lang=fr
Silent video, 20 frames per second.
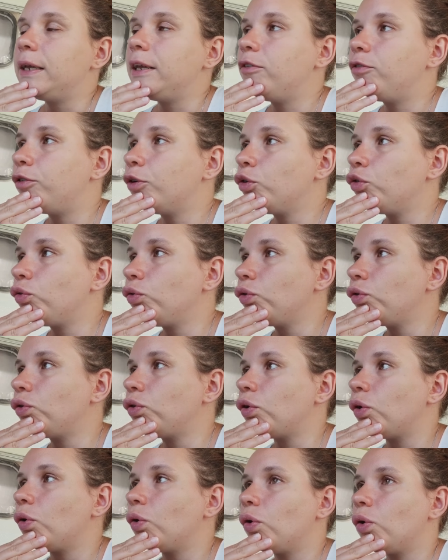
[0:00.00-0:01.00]
Il faut
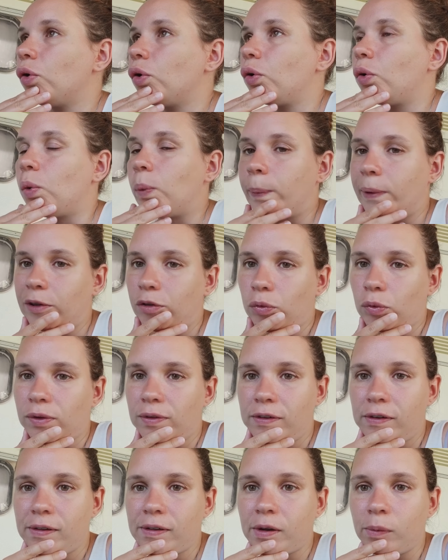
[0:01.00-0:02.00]
juste euh, qu'on passe au
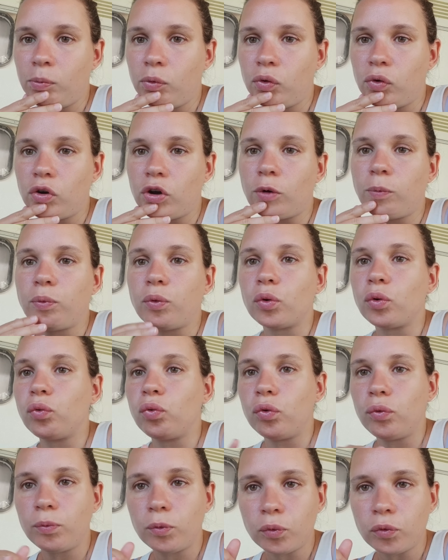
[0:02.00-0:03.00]
distributeur pour
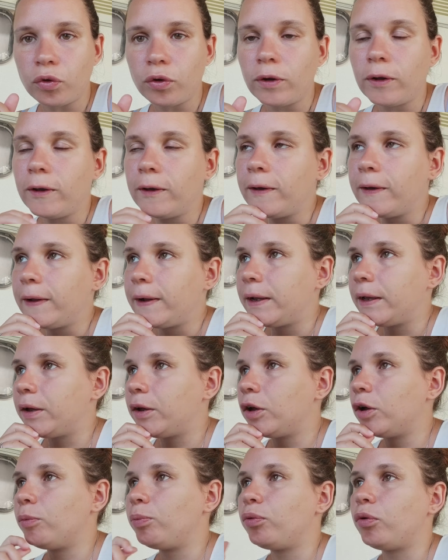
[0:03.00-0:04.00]
tout le monde.
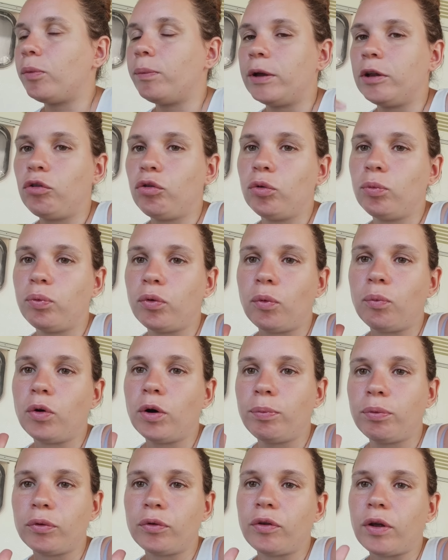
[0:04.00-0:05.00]
Euh, pour Mathieu, pour
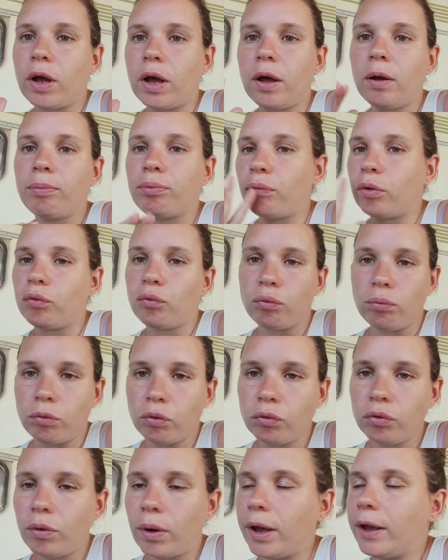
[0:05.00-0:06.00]
moi, pour Sarah, pour tout le
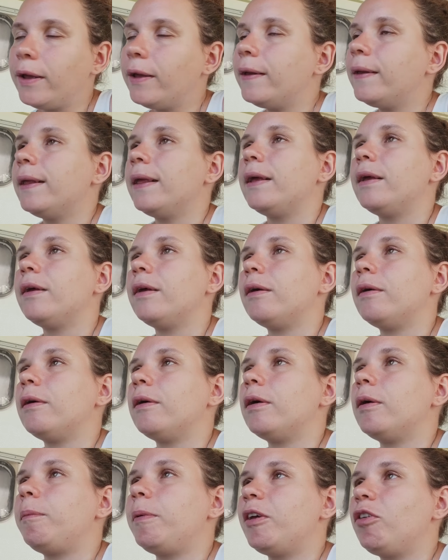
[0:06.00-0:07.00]
monde, quoi.
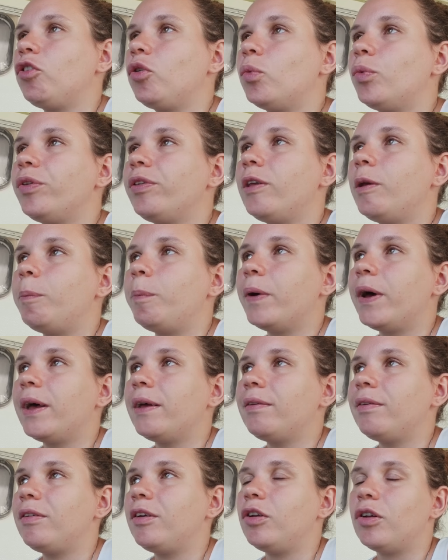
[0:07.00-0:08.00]
Euh, parce qu'on ne sait
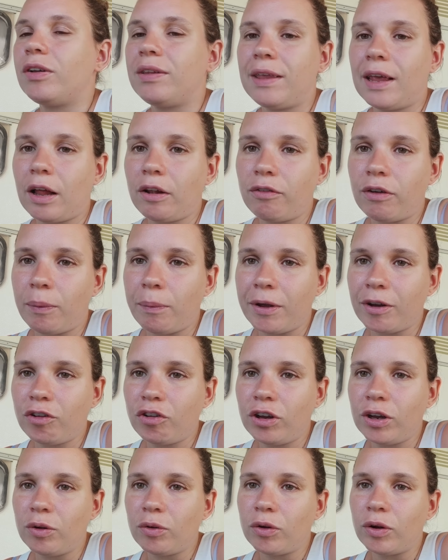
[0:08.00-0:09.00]
pas si notre carte va
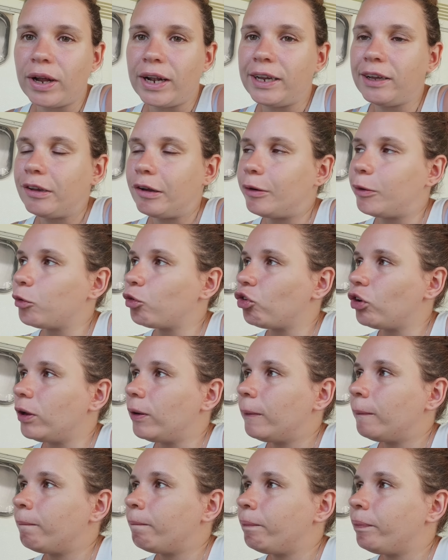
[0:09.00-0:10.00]
marcher euh, à l'étranger.
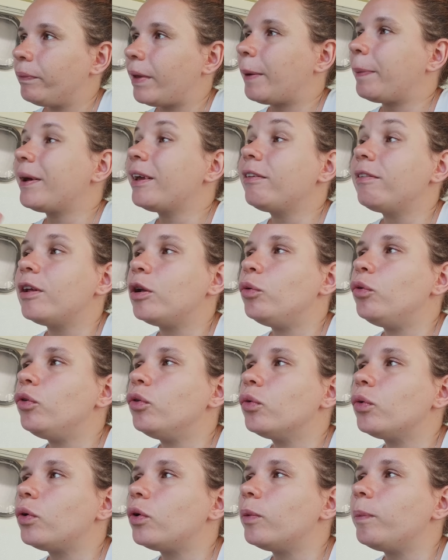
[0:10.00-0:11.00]
Mm. Et après, c'est
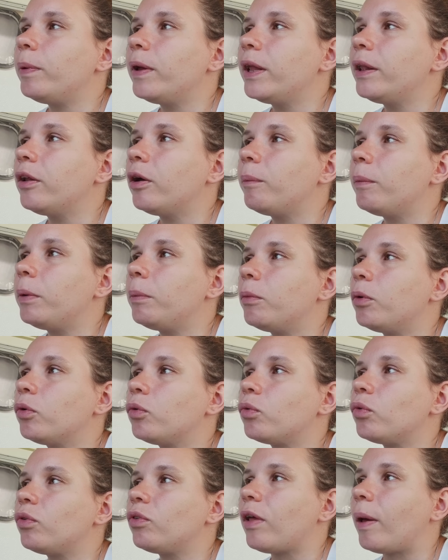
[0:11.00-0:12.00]
l'Union européenne normalement,
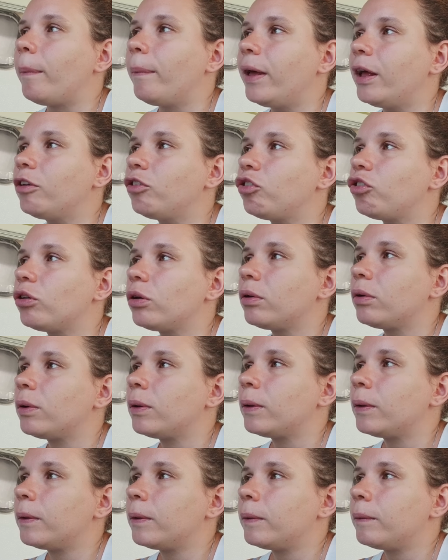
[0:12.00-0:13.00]
donc ça marche.
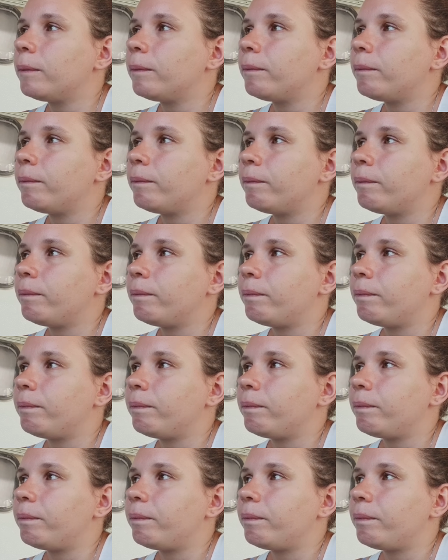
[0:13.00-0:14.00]
J'essaierai quand même.